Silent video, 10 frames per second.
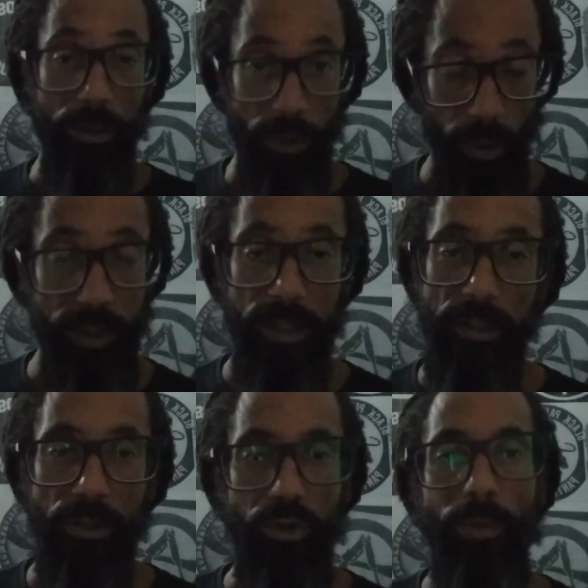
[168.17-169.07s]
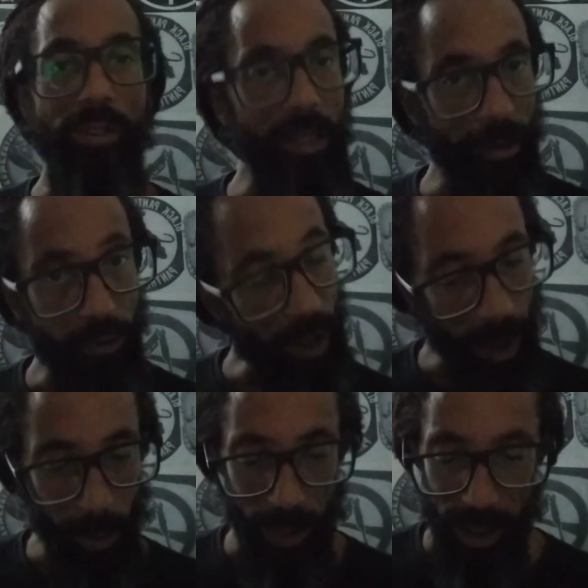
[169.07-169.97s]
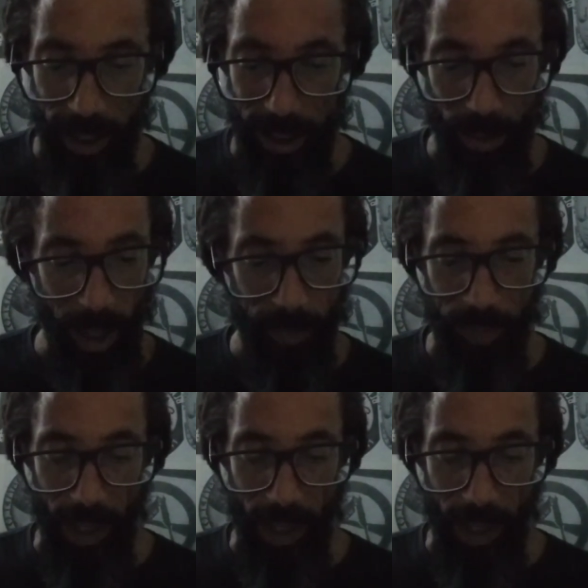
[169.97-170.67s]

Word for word: Todos esses nomes se referem à mesma,